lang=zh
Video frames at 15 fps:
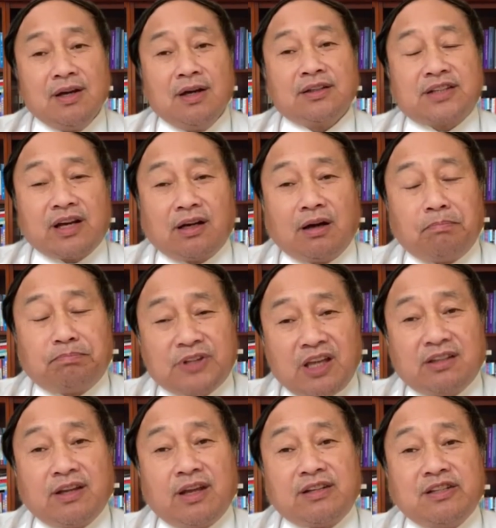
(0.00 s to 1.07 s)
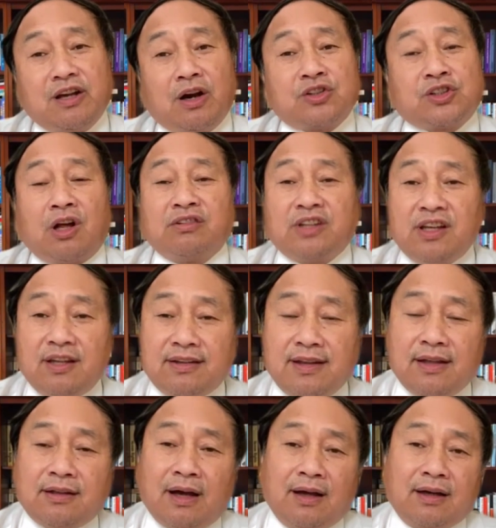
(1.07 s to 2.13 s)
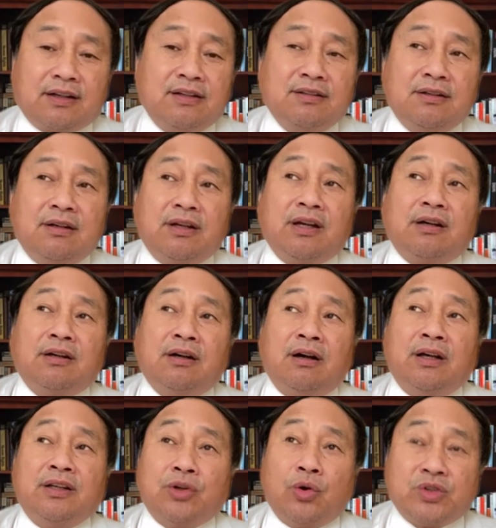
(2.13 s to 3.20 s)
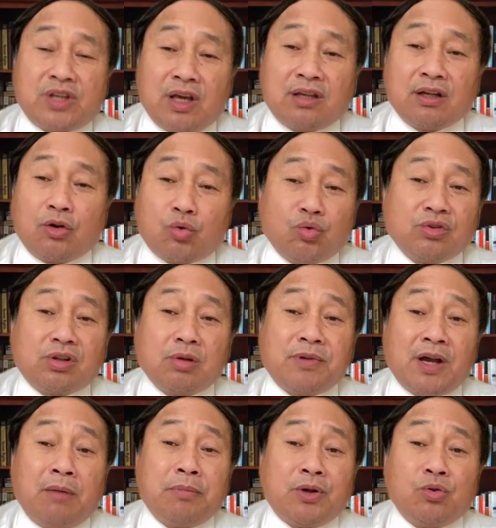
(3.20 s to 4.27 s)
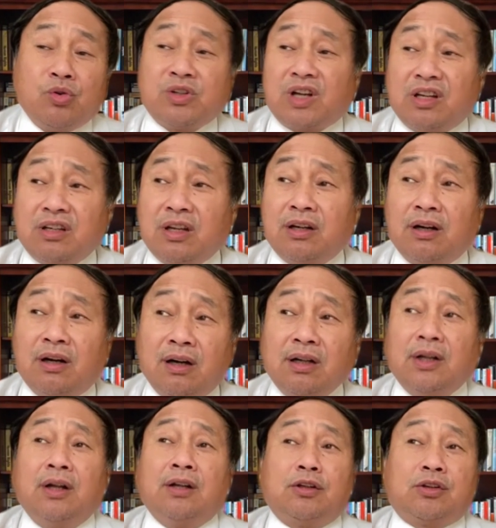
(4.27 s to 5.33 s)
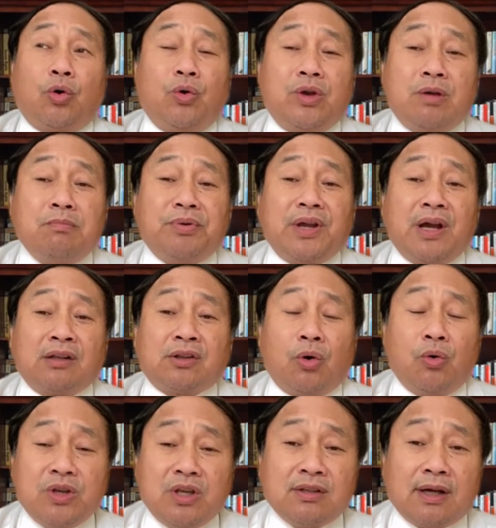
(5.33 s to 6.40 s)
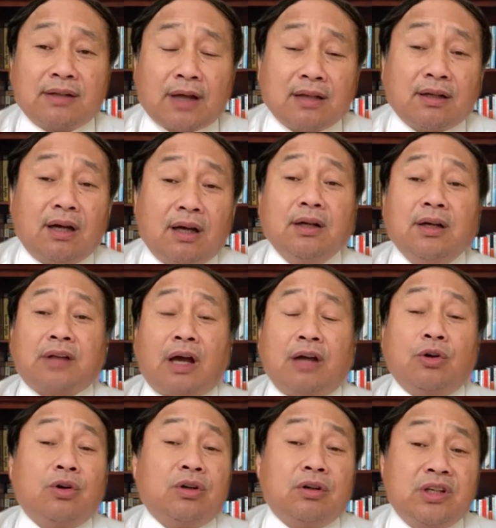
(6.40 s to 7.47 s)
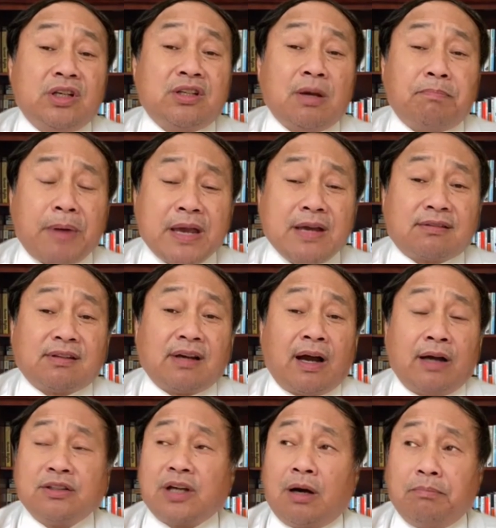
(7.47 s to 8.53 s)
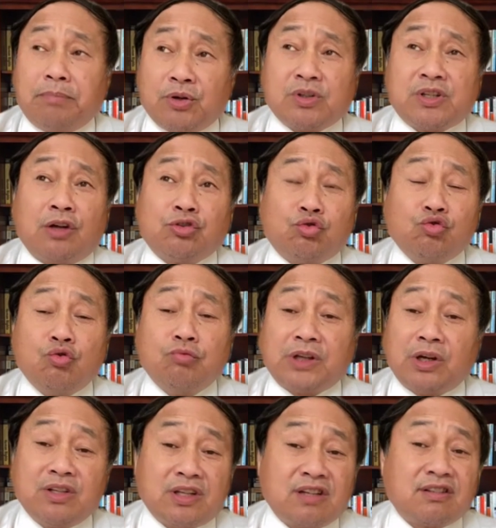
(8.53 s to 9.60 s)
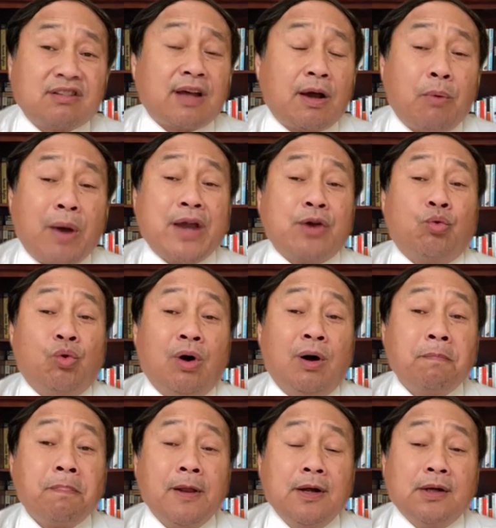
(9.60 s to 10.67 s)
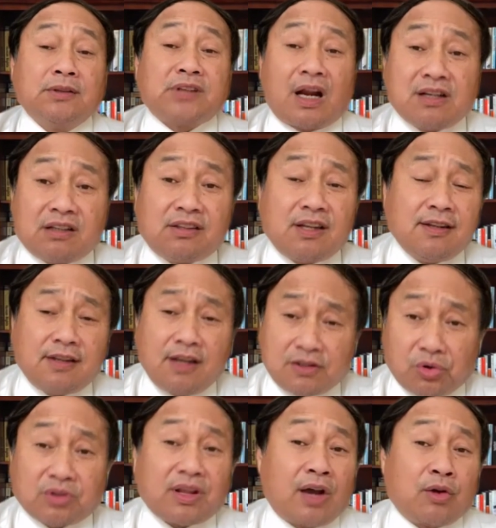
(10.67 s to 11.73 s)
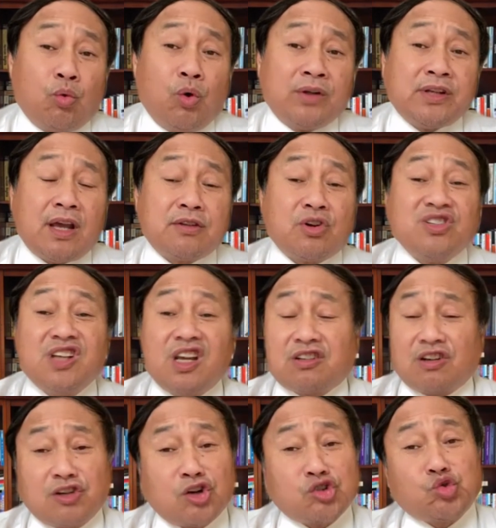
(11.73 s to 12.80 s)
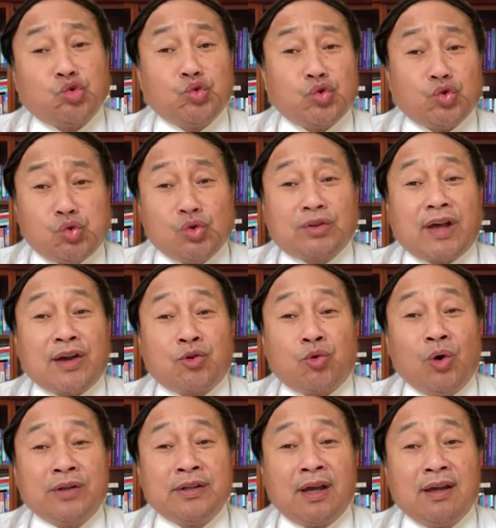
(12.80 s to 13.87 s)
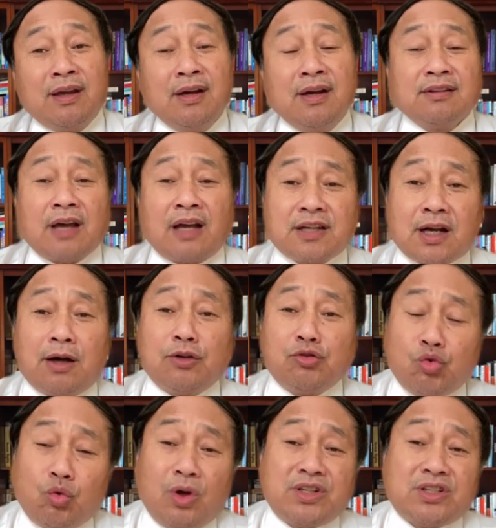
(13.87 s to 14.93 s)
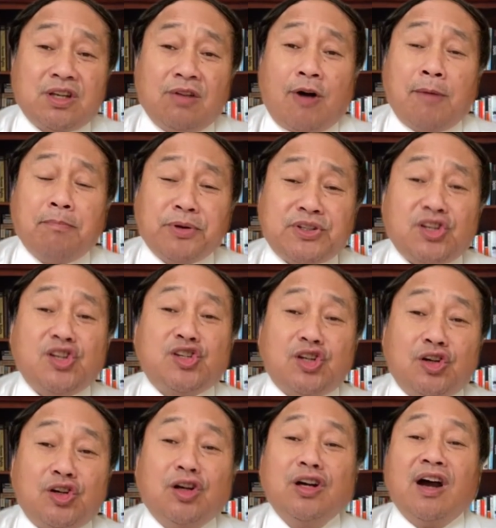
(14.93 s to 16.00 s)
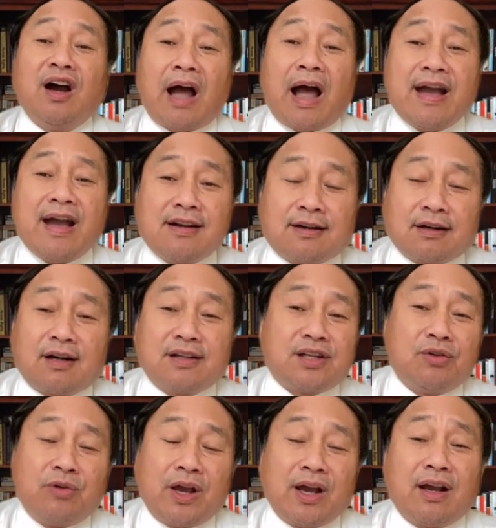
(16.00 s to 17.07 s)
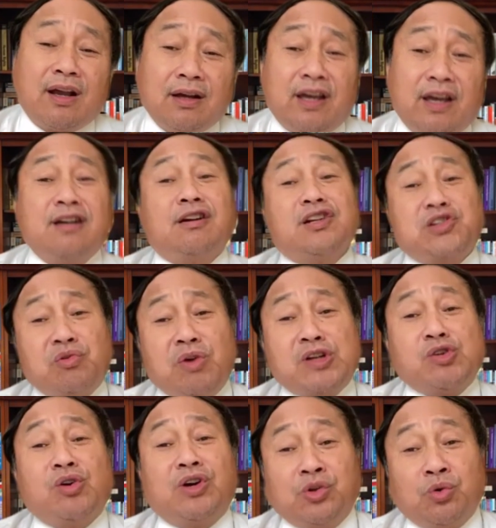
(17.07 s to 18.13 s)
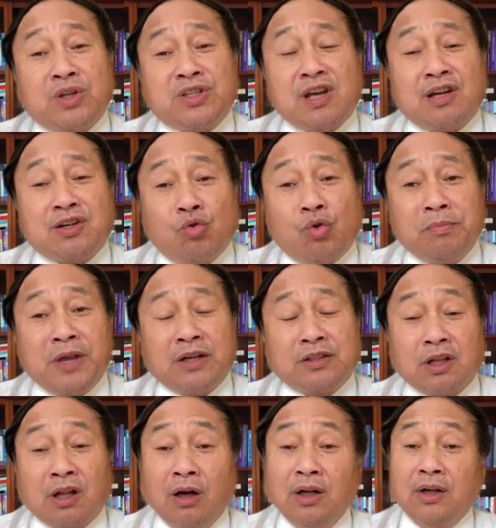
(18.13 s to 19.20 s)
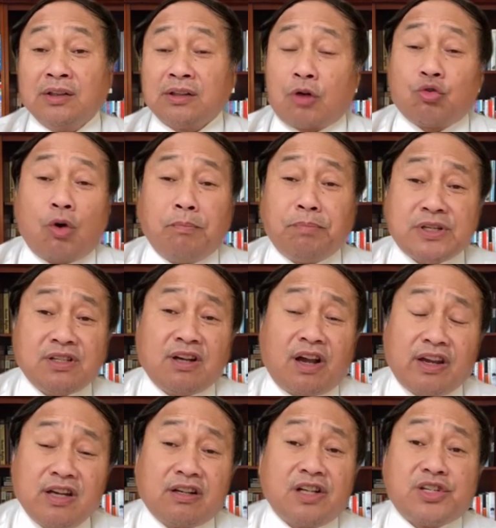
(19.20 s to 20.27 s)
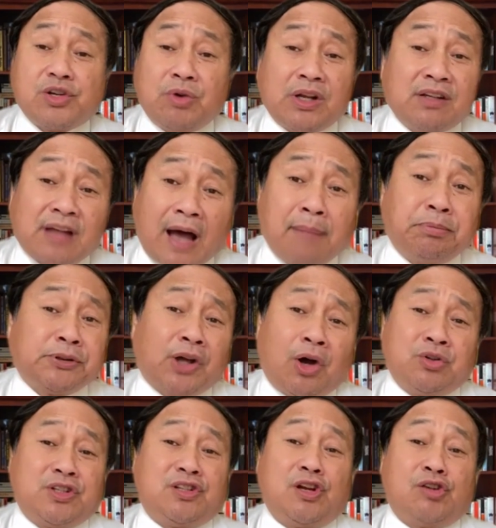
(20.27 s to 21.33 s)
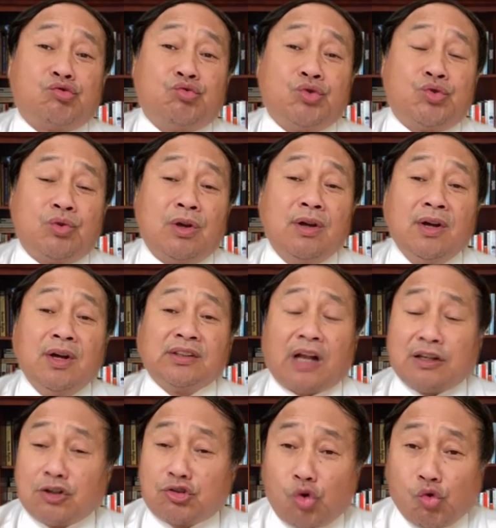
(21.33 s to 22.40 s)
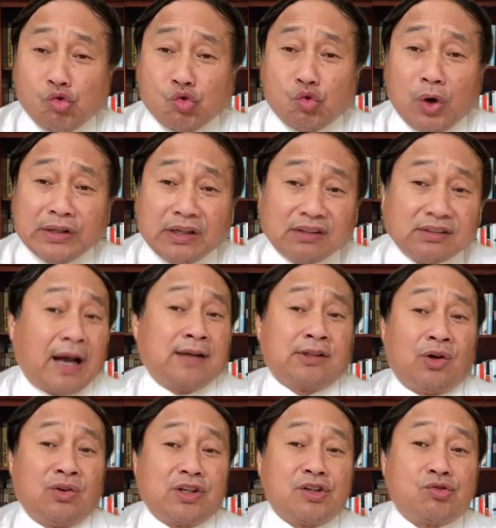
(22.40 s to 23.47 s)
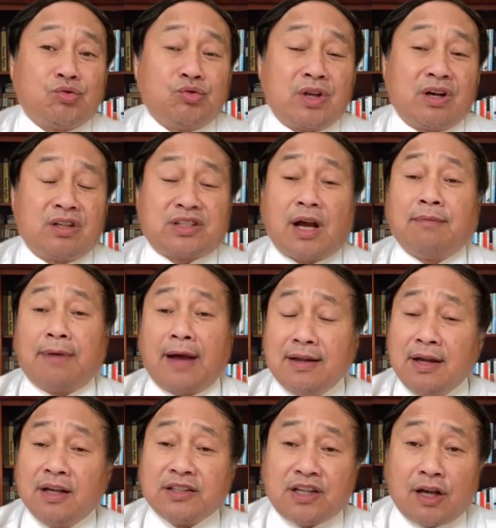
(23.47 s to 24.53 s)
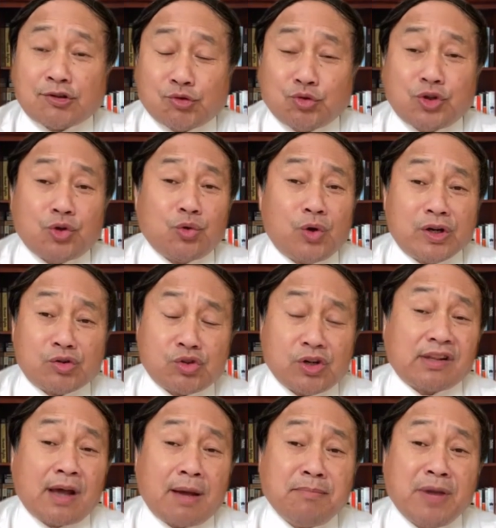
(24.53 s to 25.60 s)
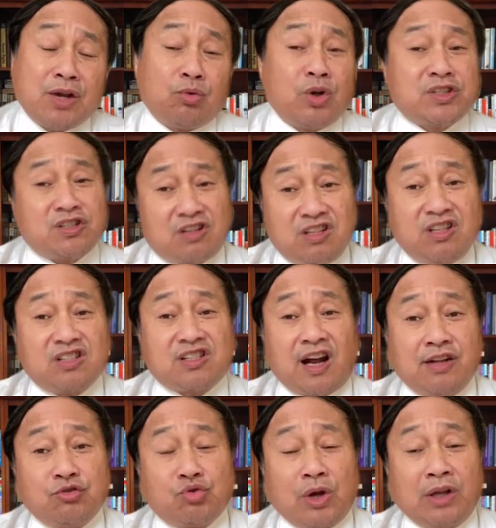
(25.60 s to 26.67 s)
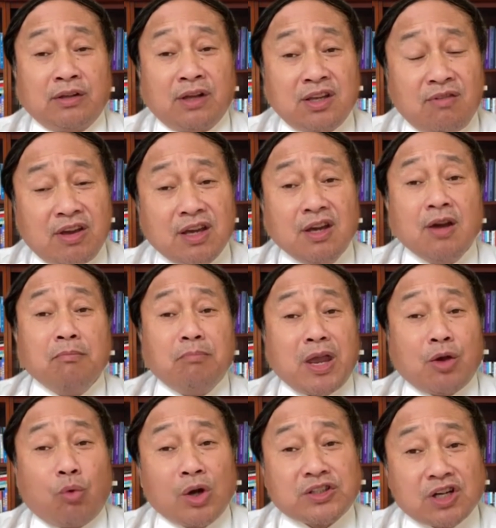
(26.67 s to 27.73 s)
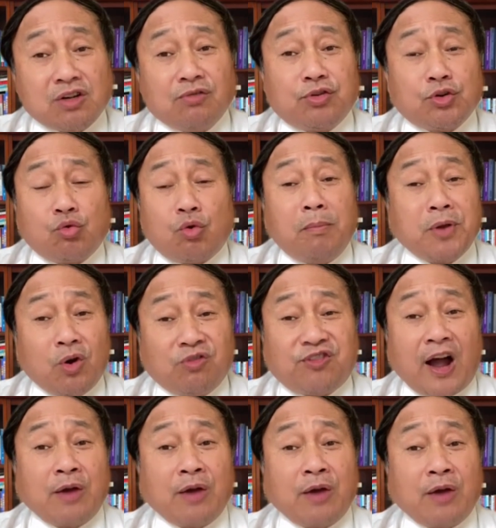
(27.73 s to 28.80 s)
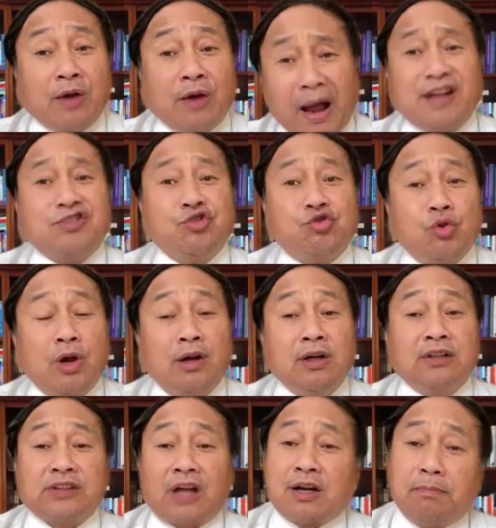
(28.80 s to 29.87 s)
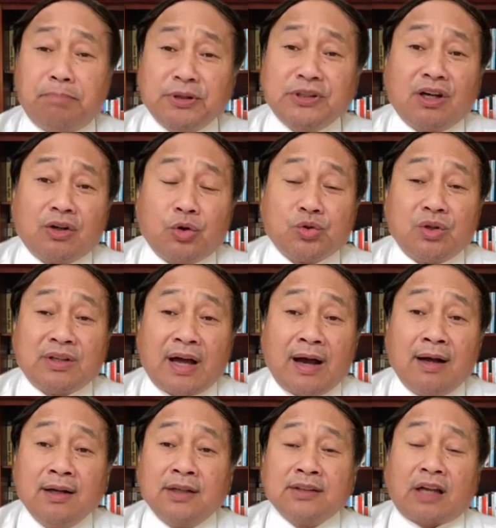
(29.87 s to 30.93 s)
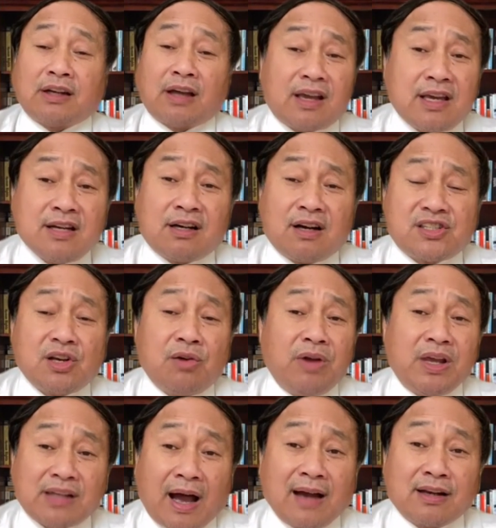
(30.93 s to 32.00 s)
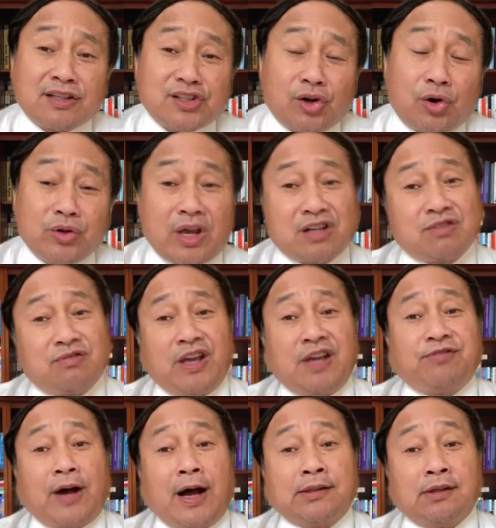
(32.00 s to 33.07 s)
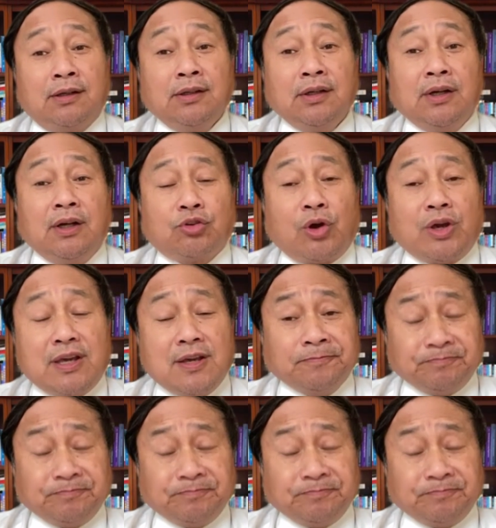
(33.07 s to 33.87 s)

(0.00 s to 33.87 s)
这个滴滴你要知道，滴滴呢跟那个有些这个公司不一样，比如跟那个抖音不一样，抖音呢它的它有一些 base 啊，还有像比如像 Zoom 这些是在外国，但是滴滴就是在国内，就是你整个数据库在国内。但这个如果西方不进行骇客行为，黑客行为受很多限制，我们也知道，他如果不进行黑客行为，他拿不到这些数据。但是中国能拿到这个数据，而相反，这些数据会设在美国，其实你是安全的，因为美国政府如果没有法院的判决，他是不能够去拿他的黑客行为拿了之后也是违法的。所以，